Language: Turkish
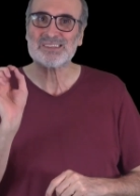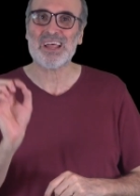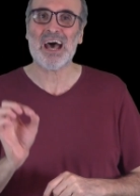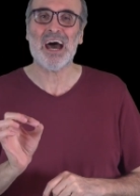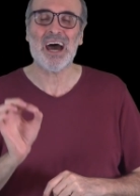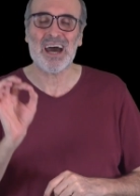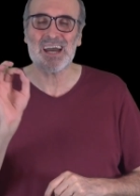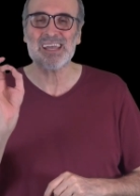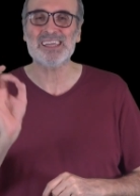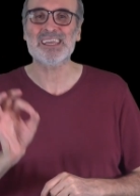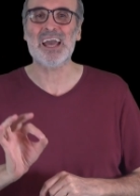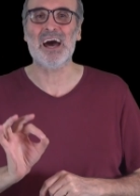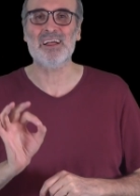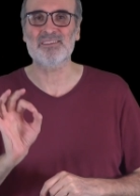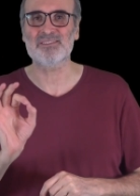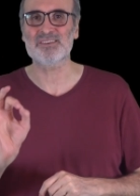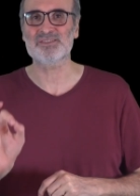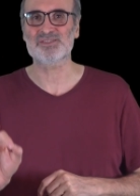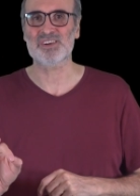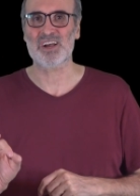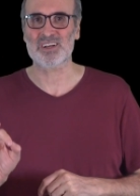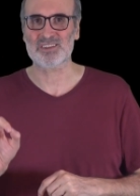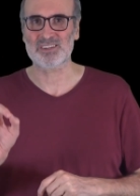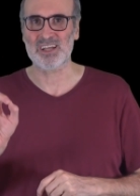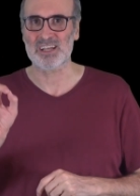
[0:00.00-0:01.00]
daha iyi
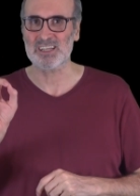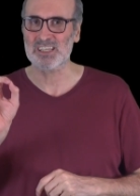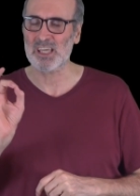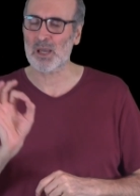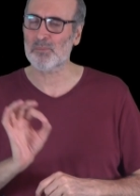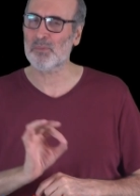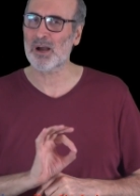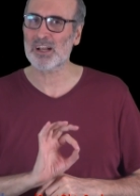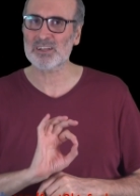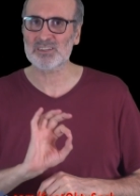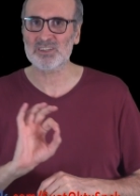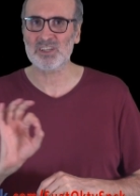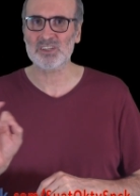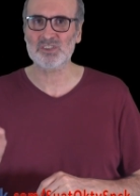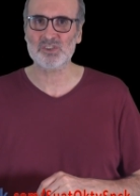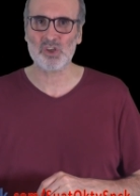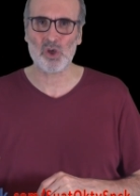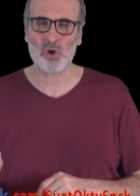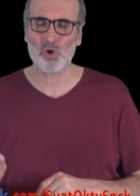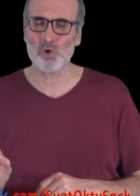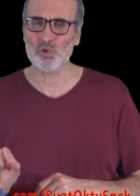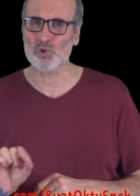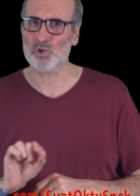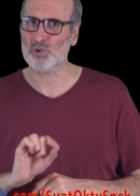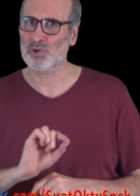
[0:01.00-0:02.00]
anlayacaklar. Kemal
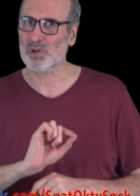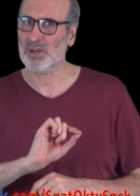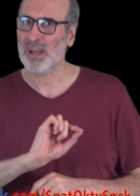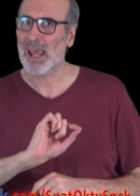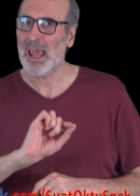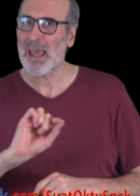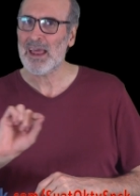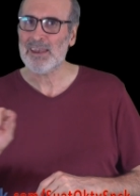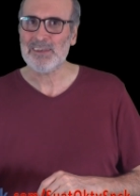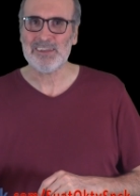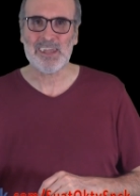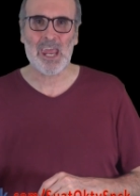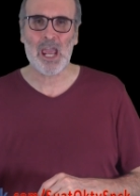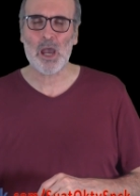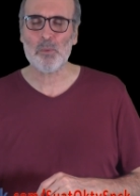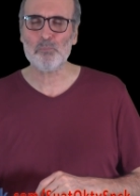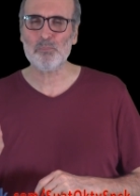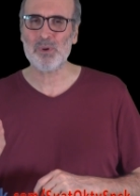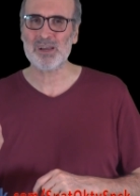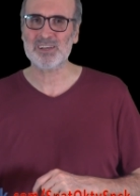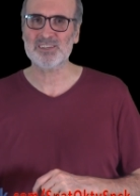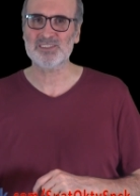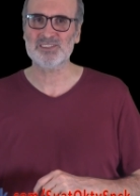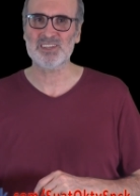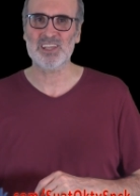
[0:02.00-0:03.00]
Kılıçdaroğlu'nun ne
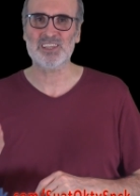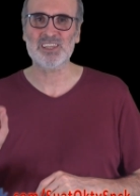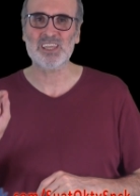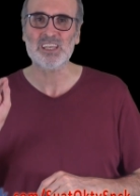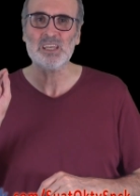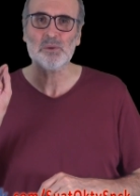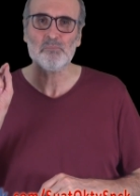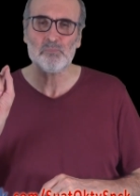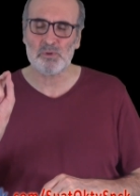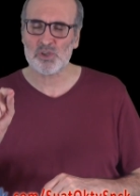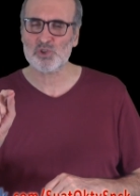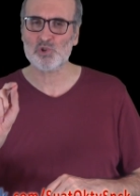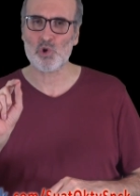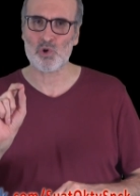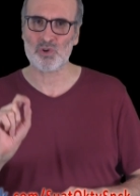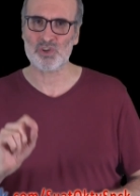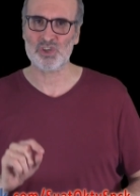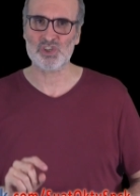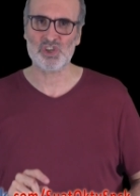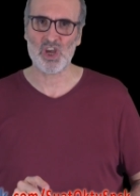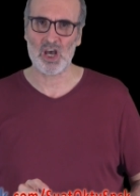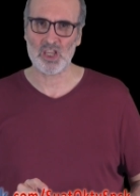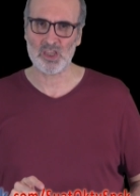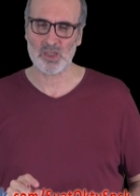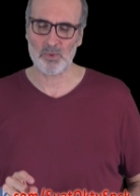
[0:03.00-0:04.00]
yapmak istediğini birçok
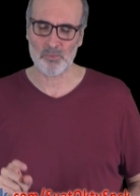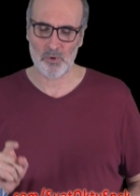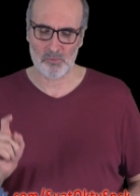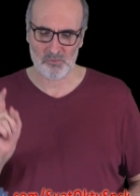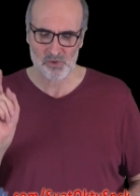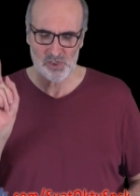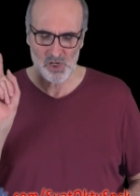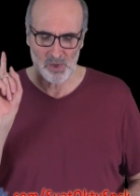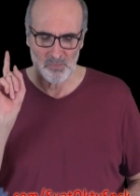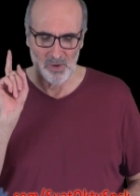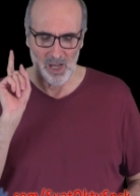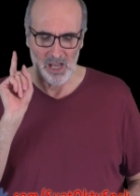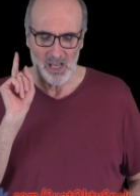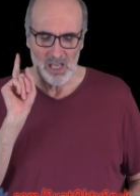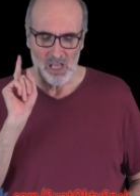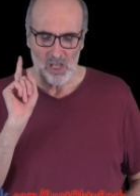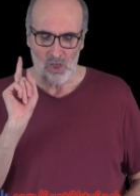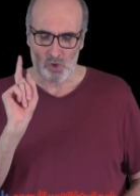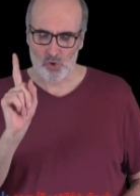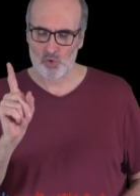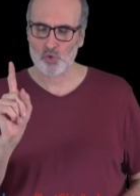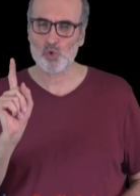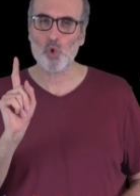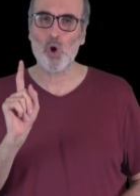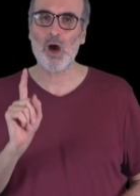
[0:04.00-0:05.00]
kişi anlamamış ama
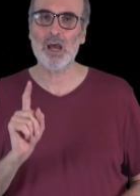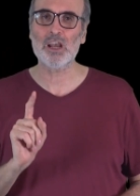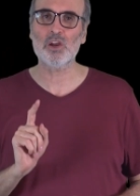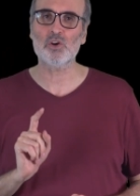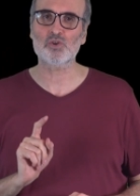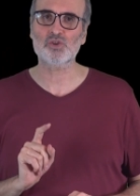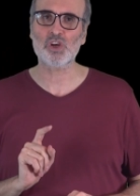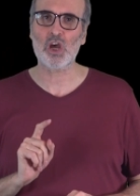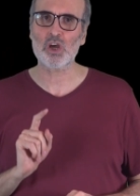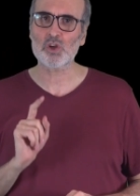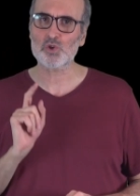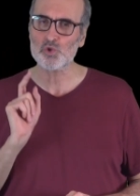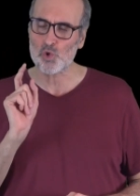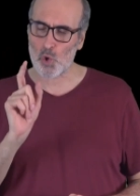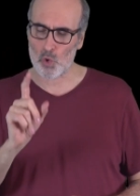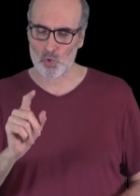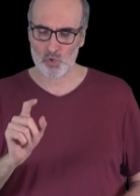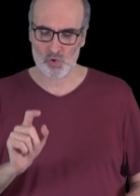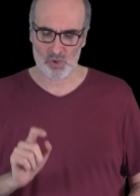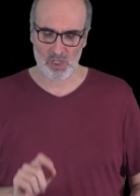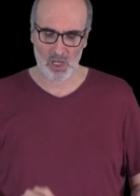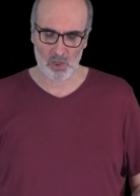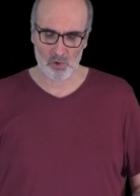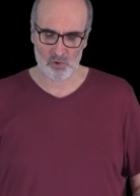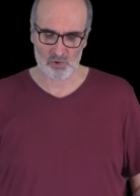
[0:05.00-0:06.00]
Zuhal Hoca
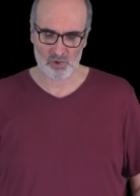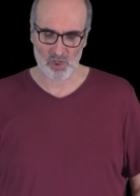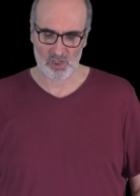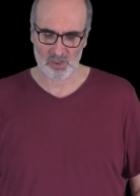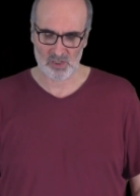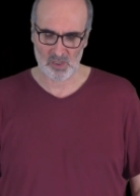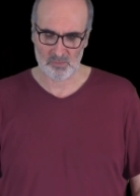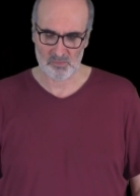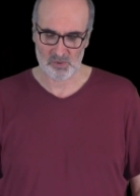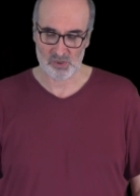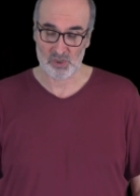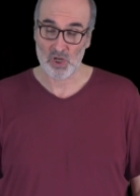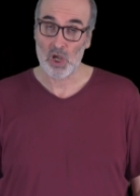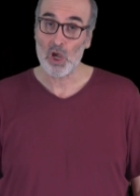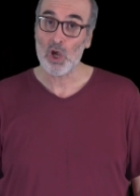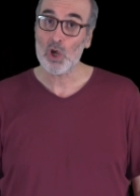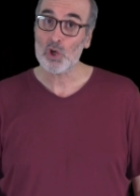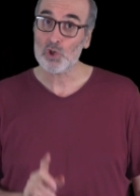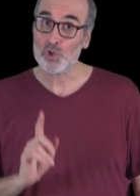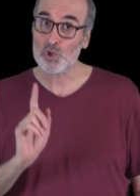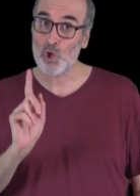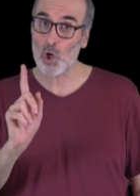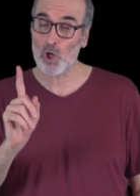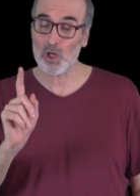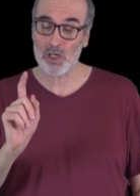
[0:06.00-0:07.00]
çok güzel özetlemiş.
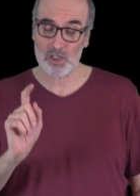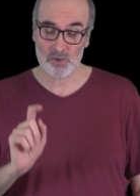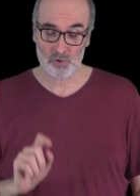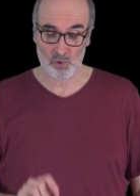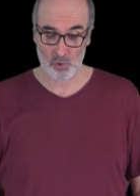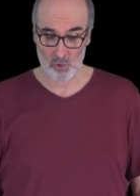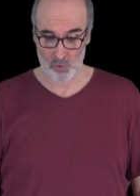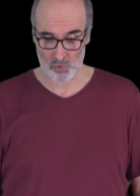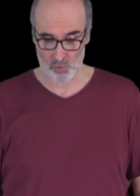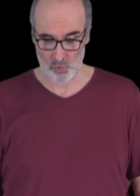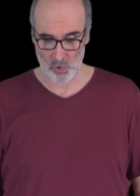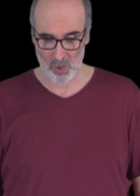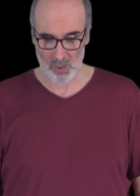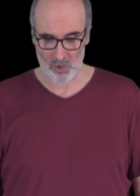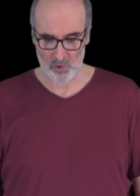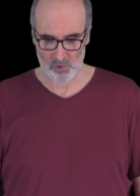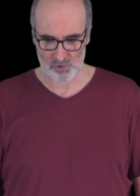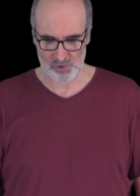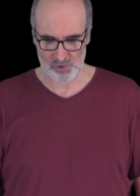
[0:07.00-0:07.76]
Şöyle diyor Zuhal